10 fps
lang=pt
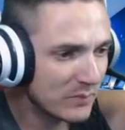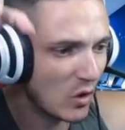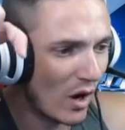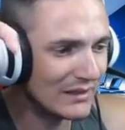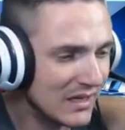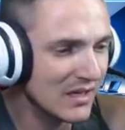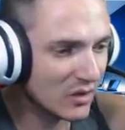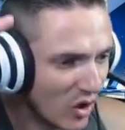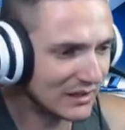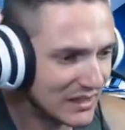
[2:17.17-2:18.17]
Godly,
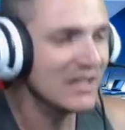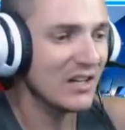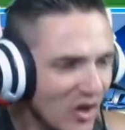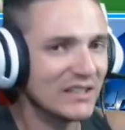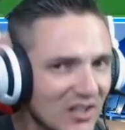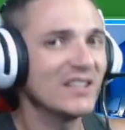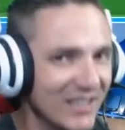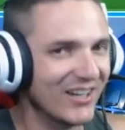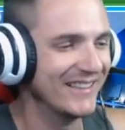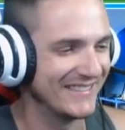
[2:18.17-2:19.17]
Godly, Godly, Godly.
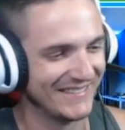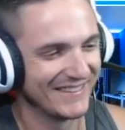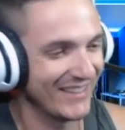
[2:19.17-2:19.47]
Godly.